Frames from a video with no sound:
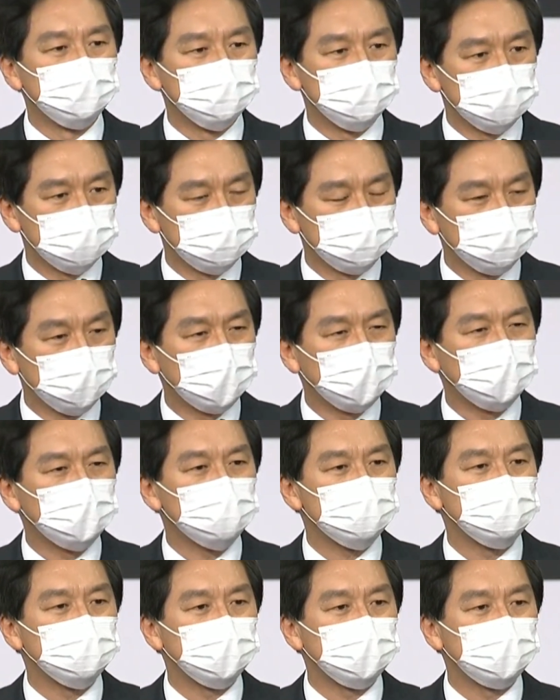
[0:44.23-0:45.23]
침몰할
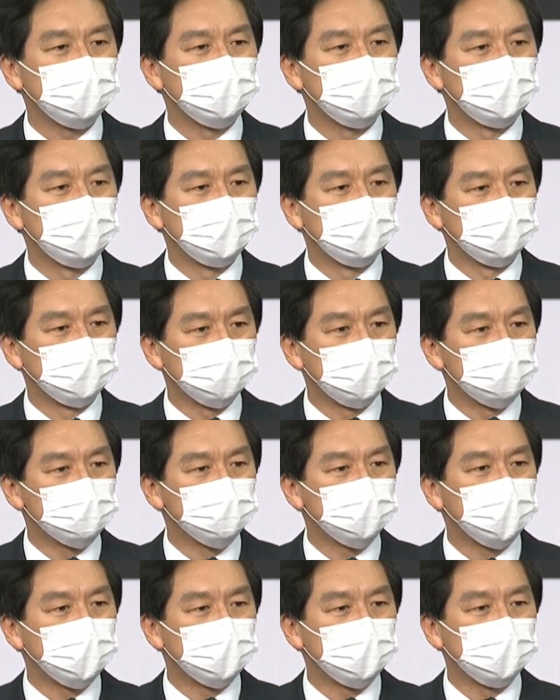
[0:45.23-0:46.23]
것이냐를
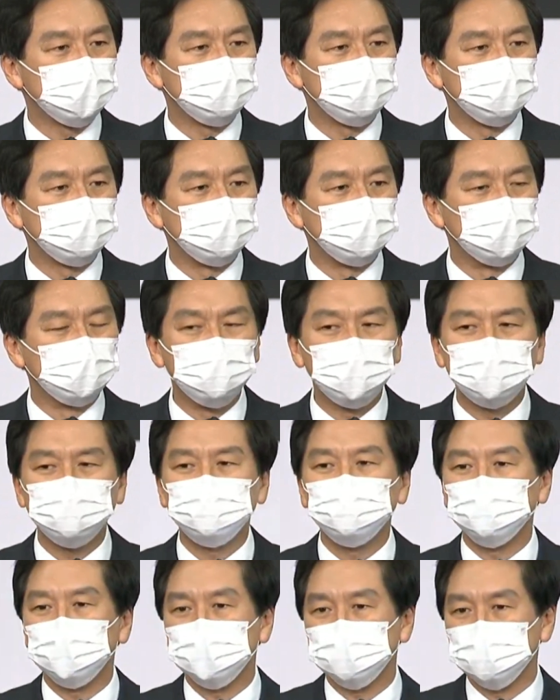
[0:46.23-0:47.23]
결정해야 되는 너무나
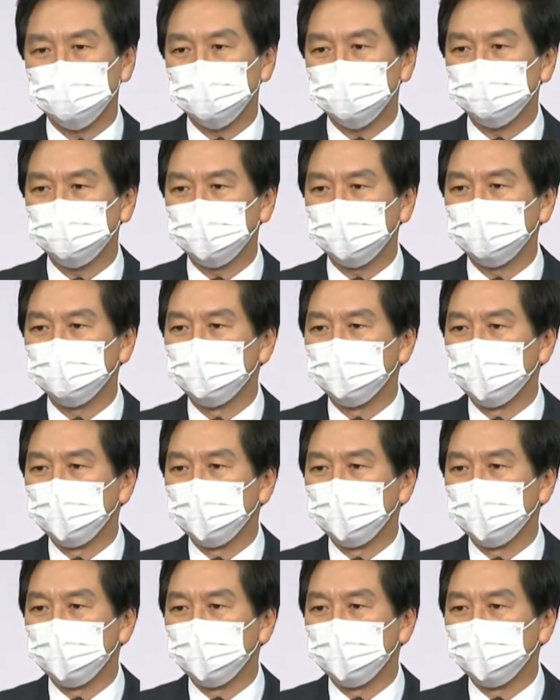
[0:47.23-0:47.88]
중요한 시점에